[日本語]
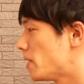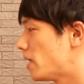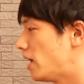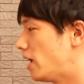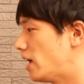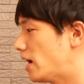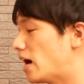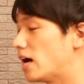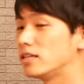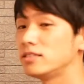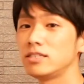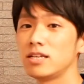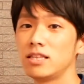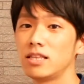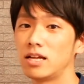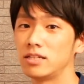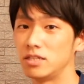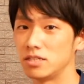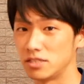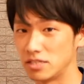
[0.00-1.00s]
えー、安全
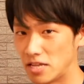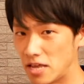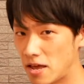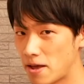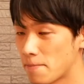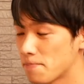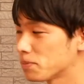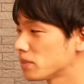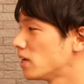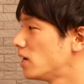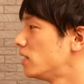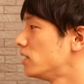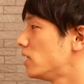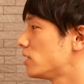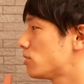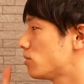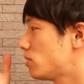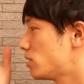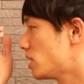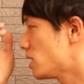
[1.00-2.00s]
なんですねで
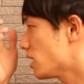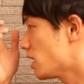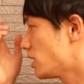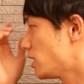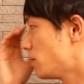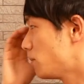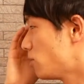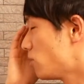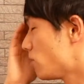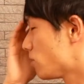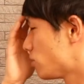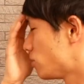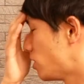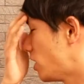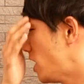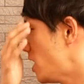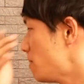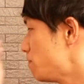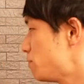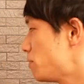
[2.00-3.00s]
その中でもこの
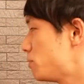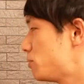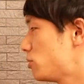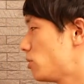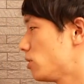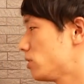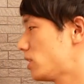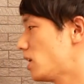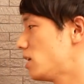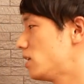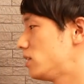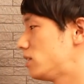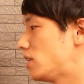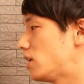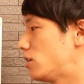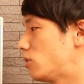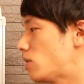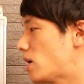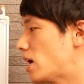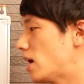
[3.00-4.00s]
ヘンププロテインってい
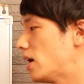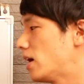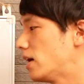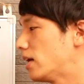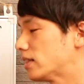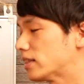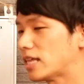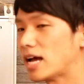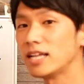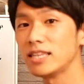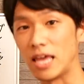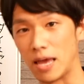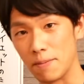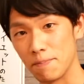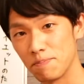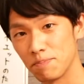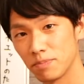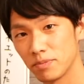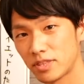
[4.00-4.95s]
うのは種